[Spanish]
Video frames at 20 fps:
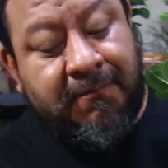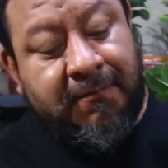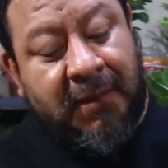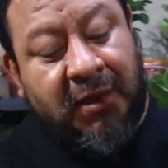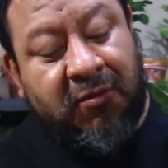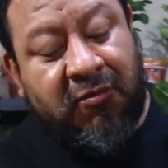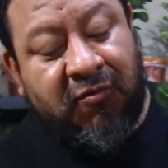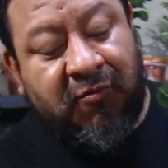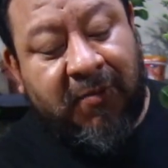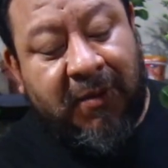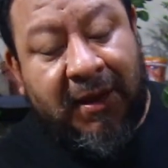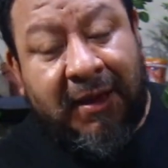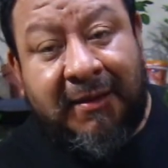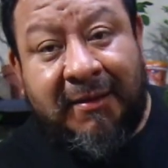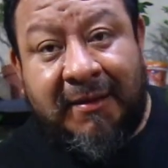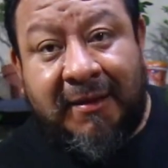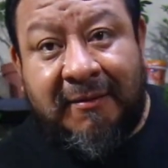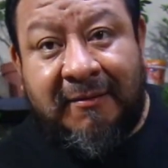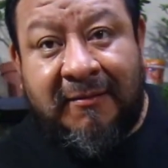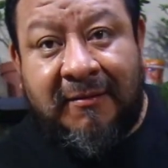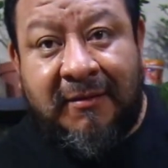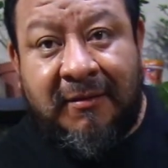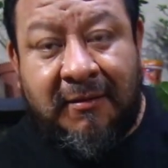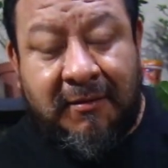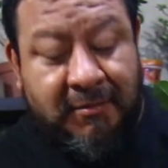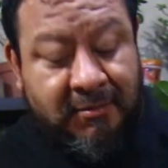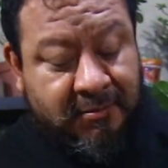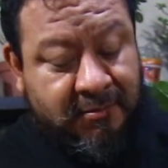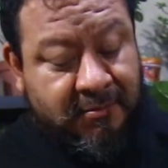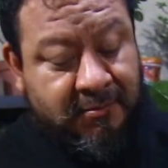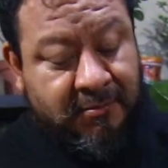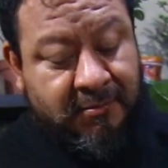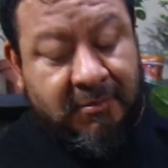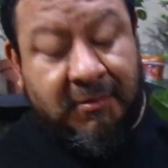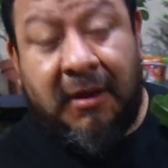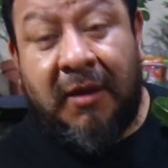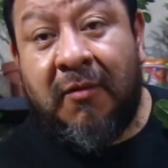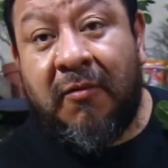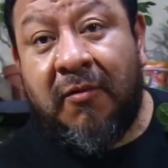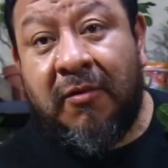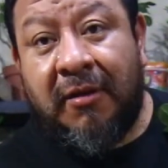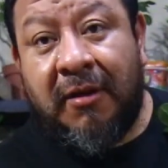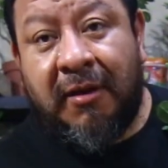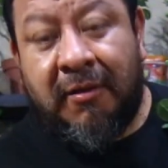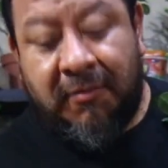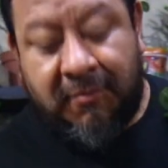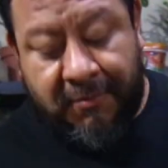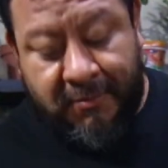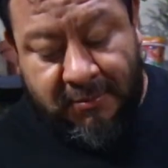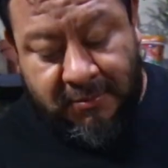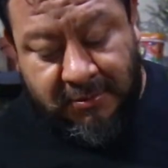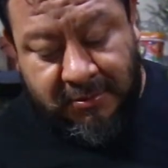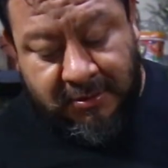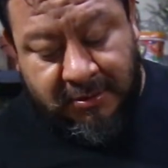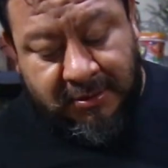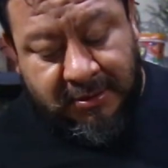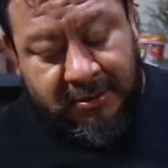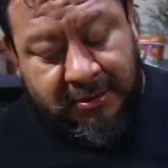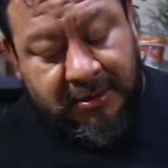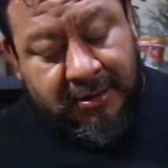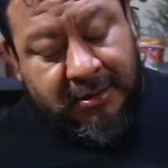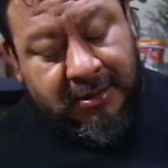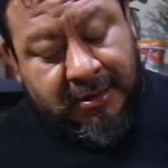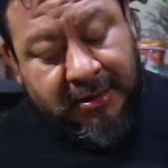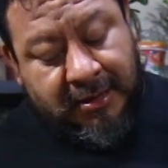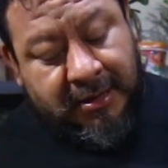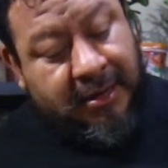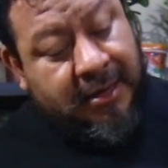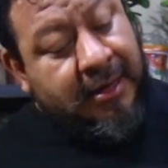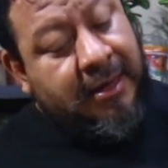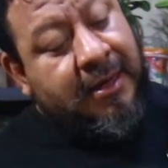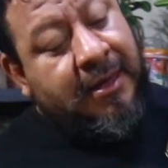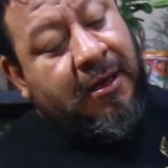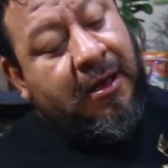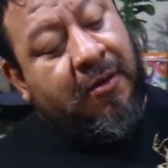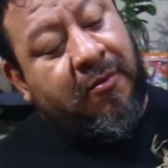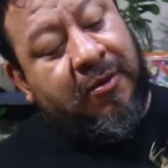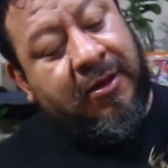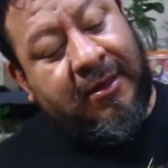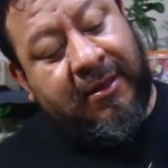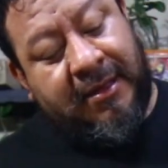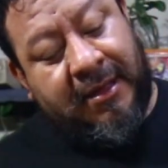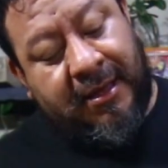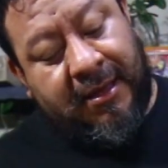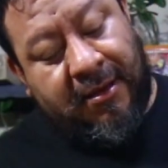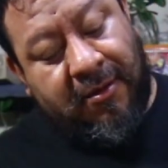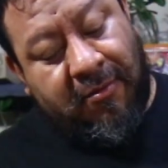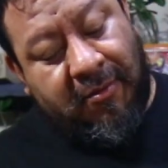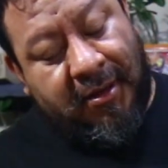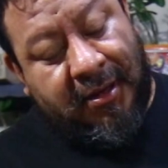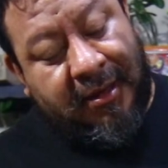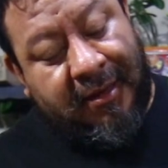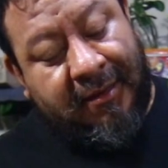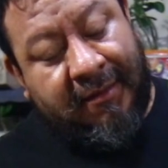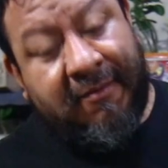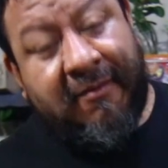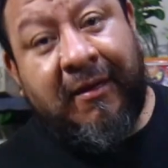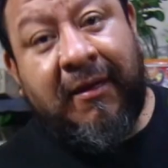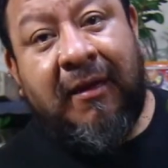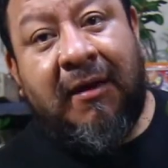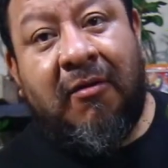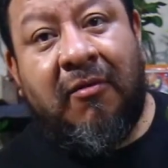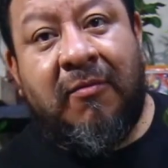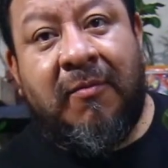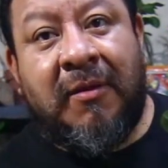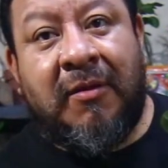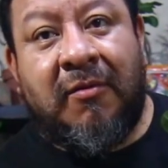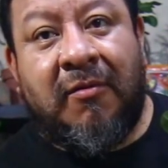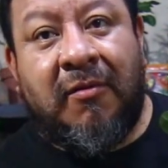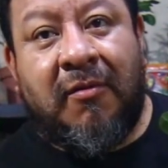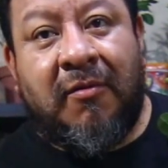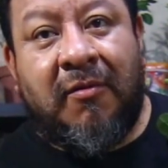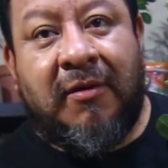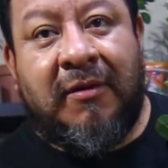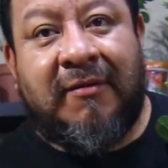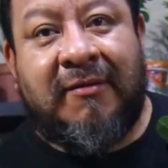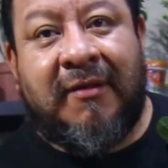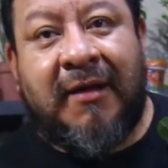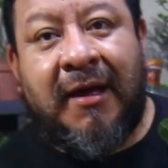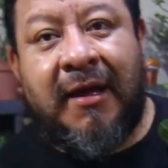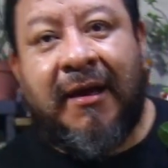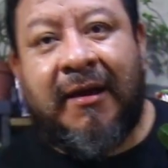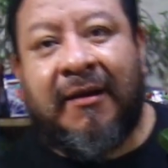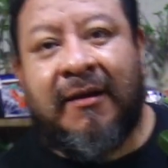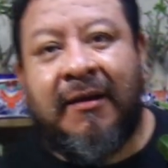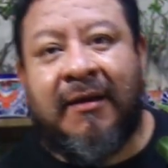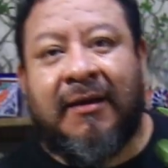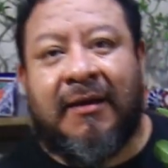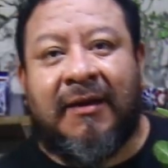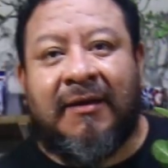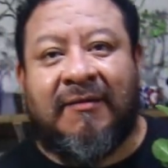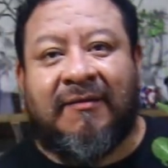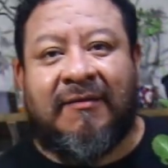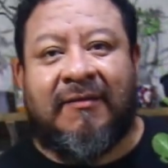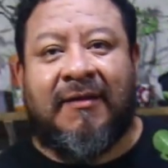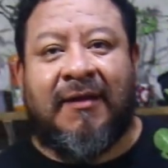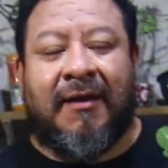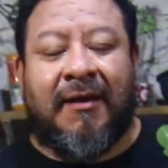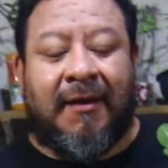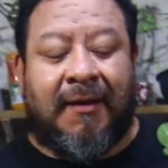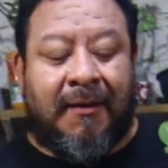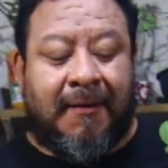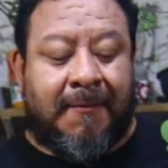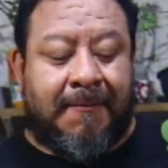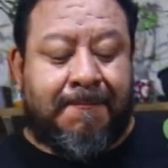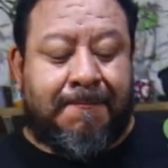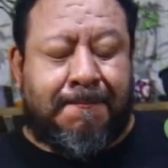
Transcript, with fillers: en tus plantas, ten cuidado. Eh, ahorita lo que hice, hoy me tocó estar este,